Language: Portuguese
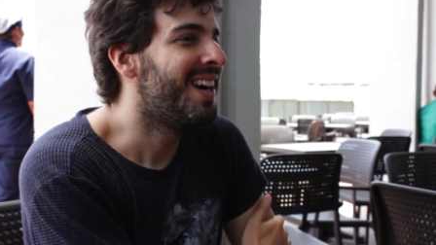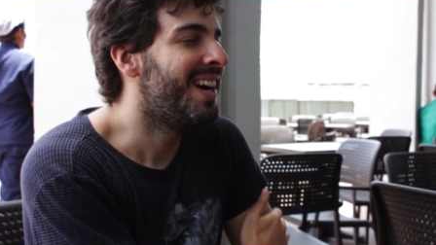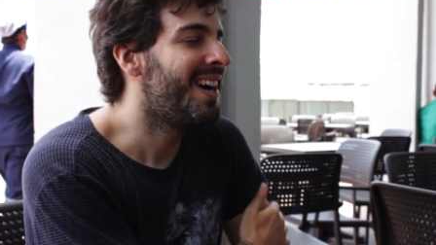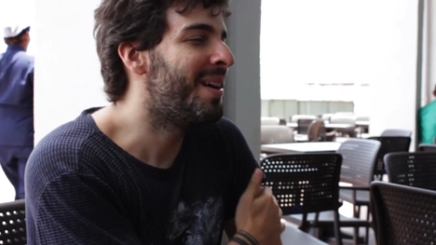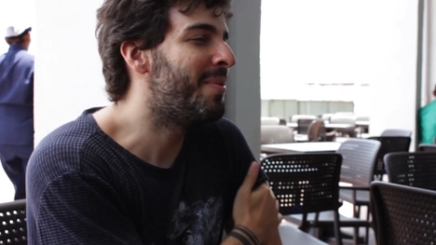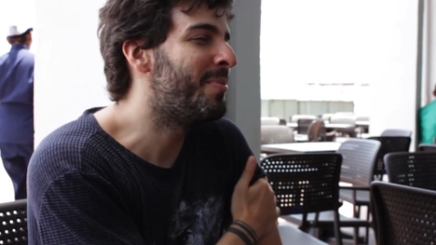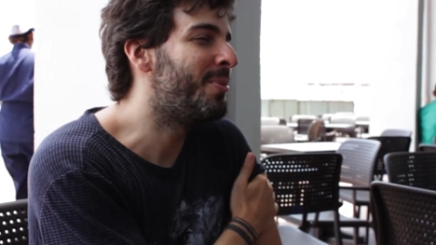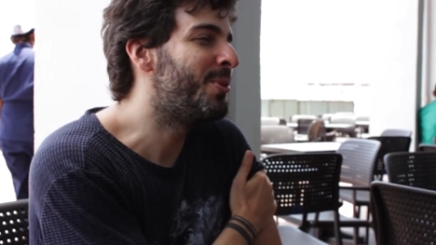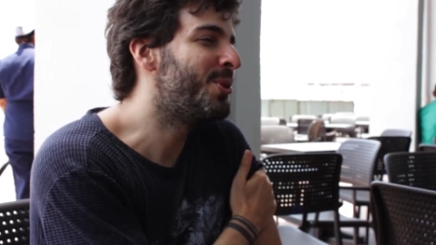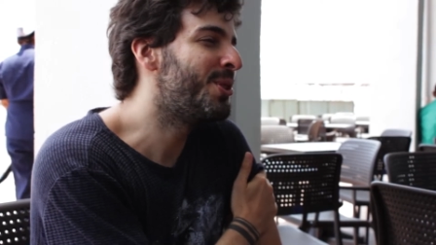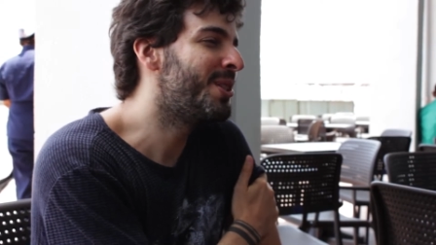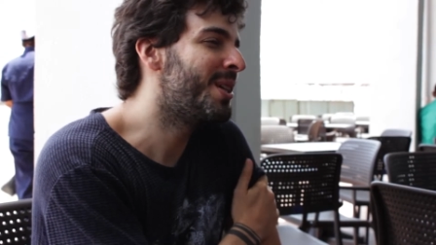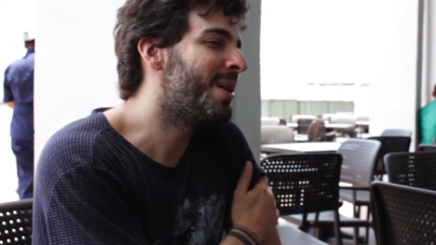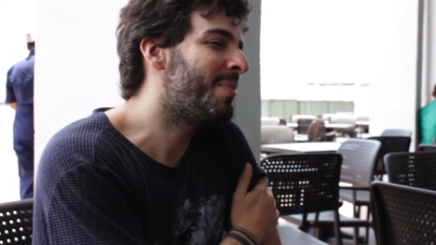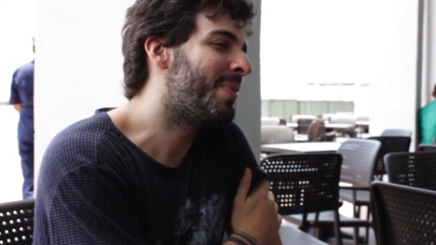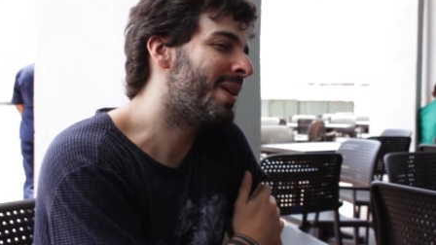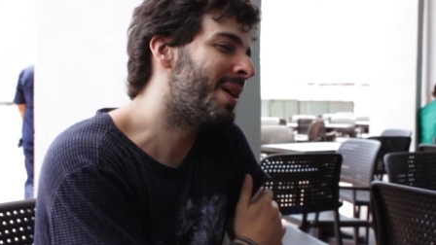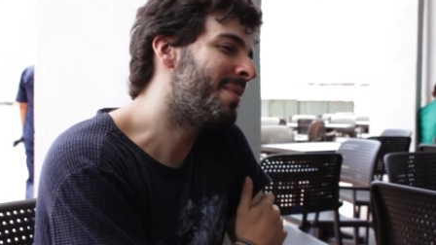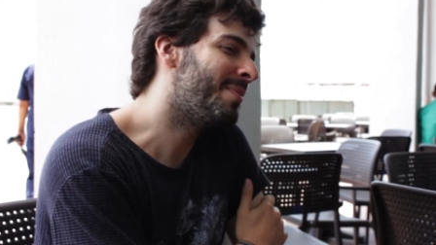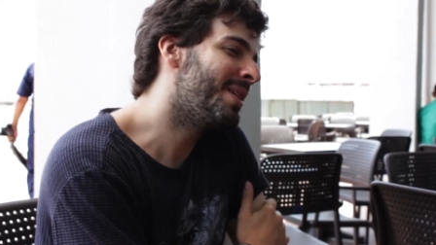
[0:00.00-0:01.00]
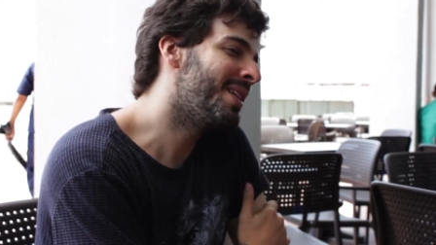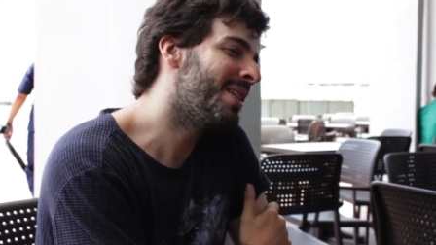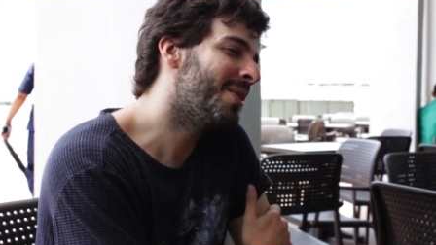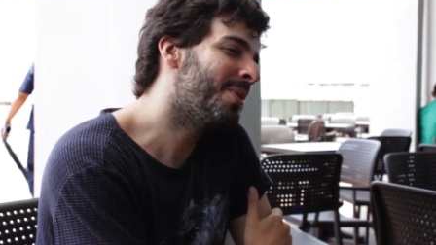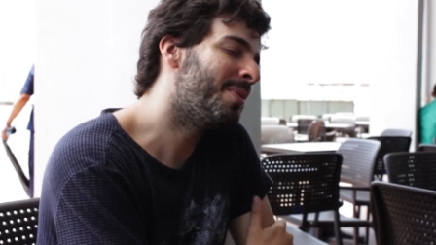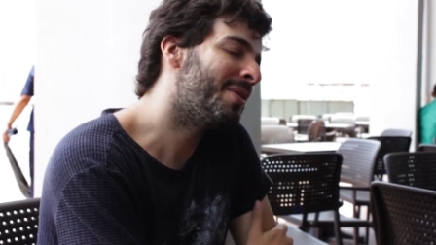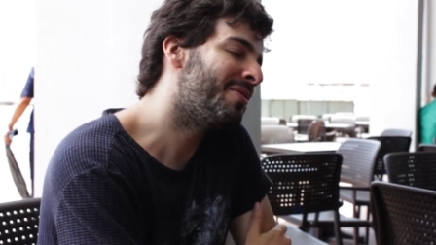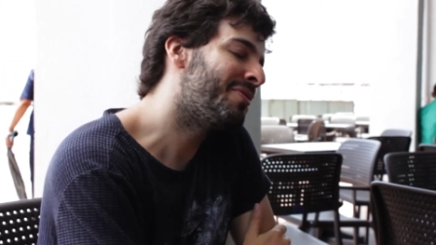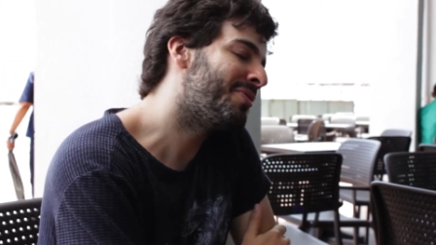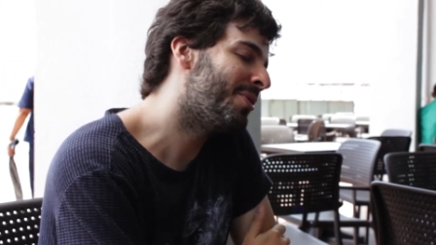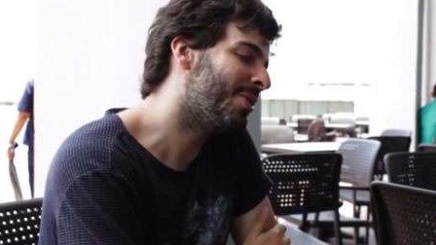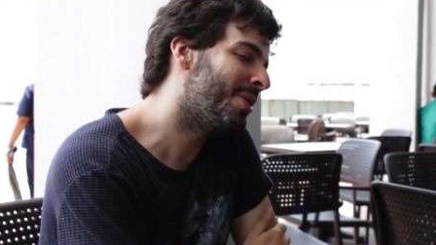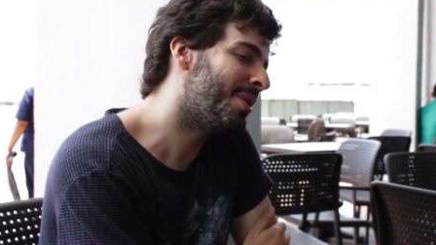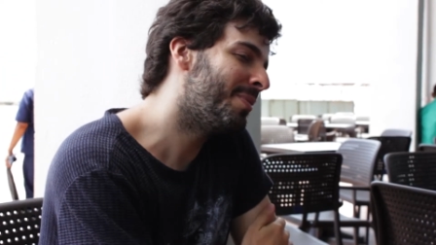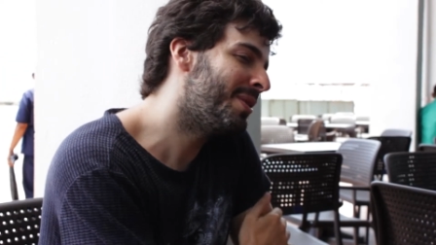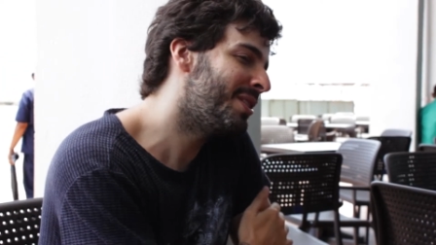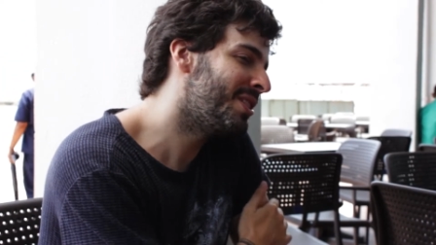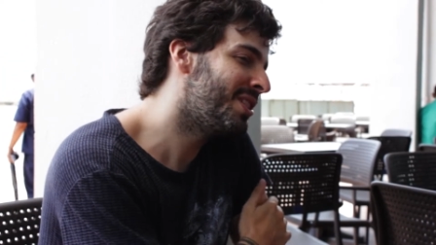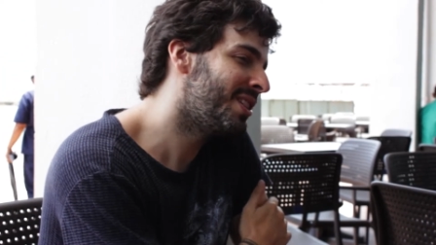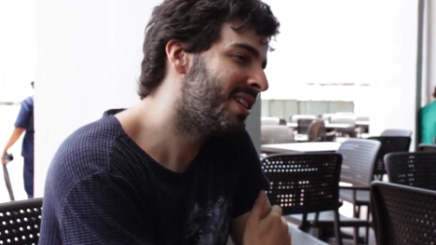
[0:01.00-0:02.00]
Ah, a música para mim é uma
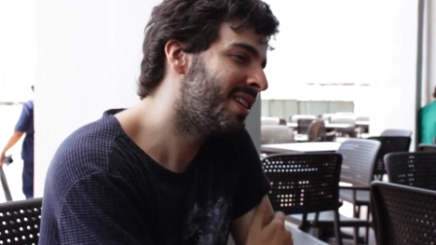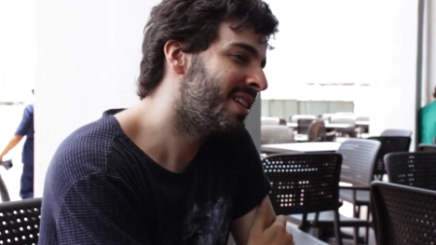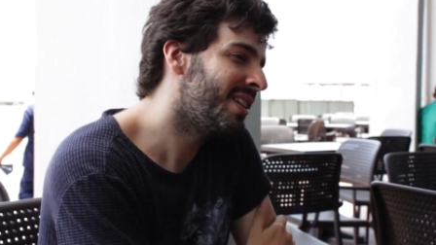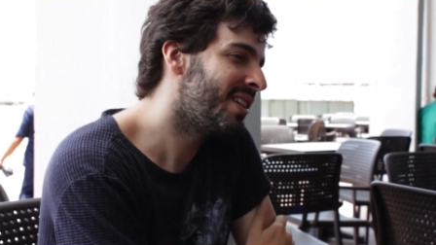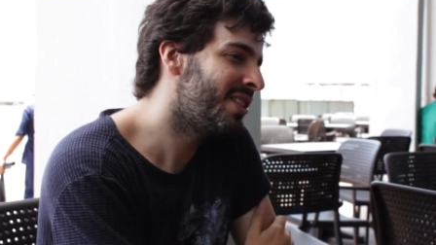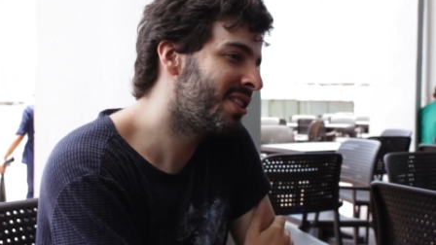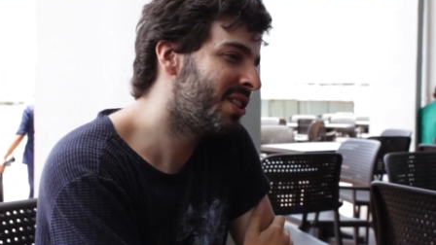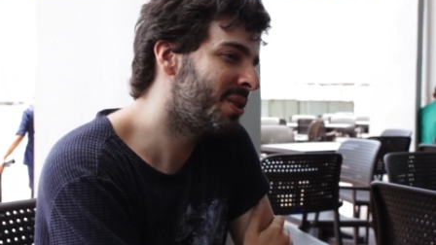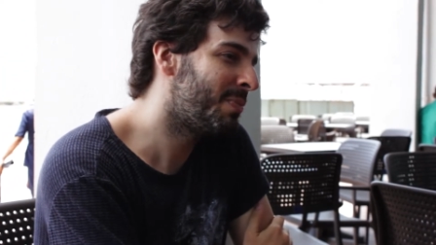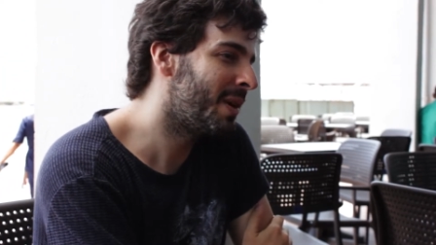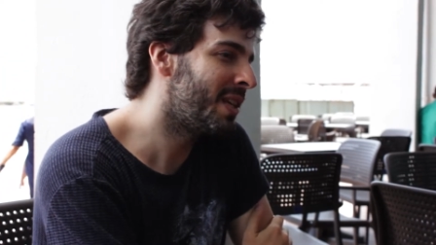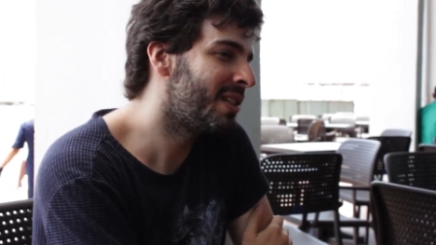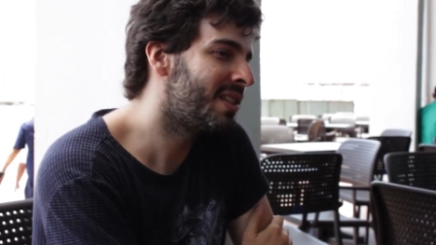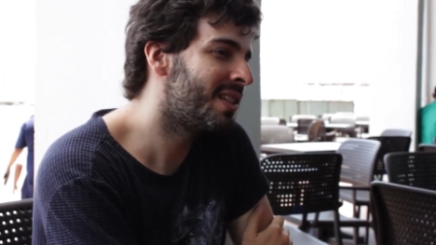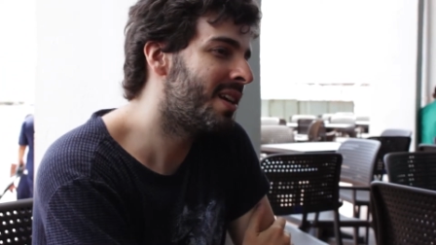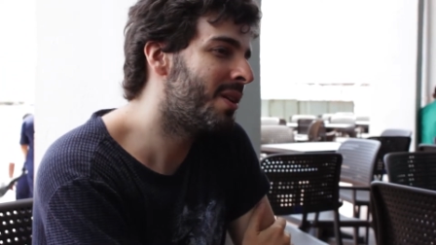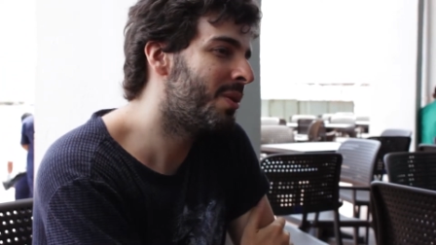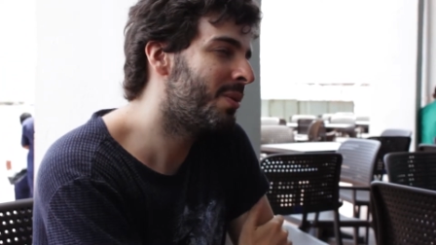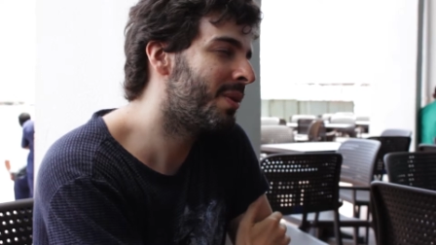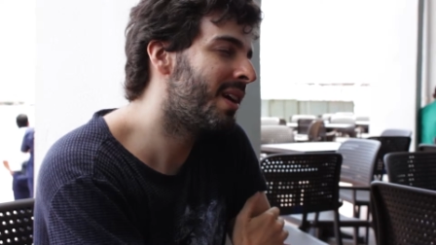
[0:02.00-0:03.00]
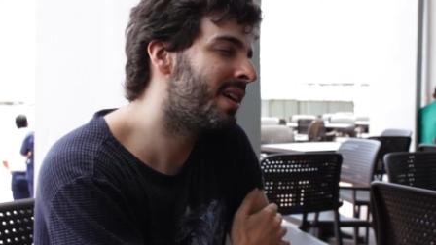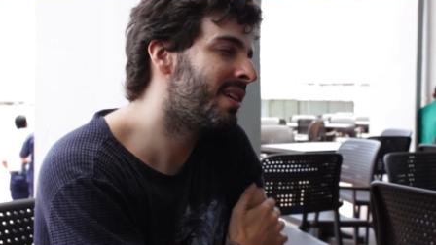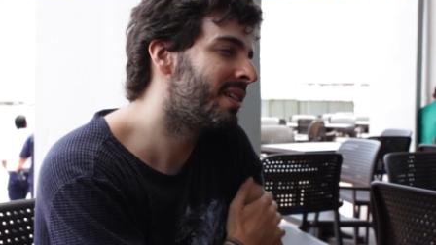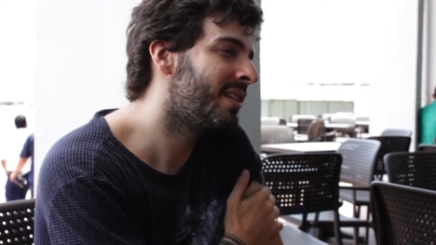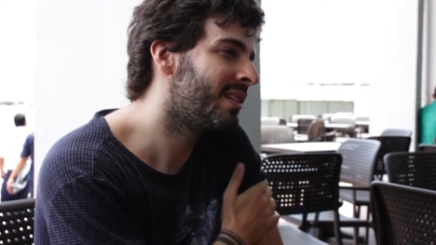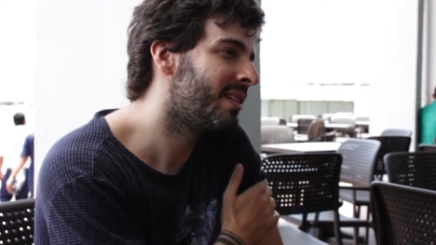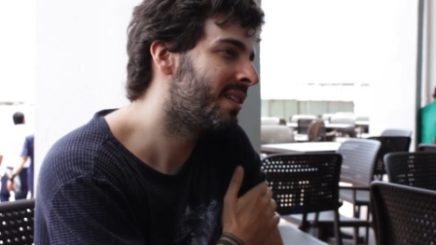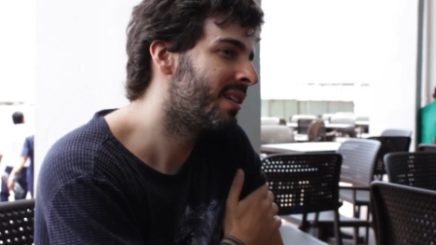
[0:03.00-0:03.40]
forma de, de expressão, né?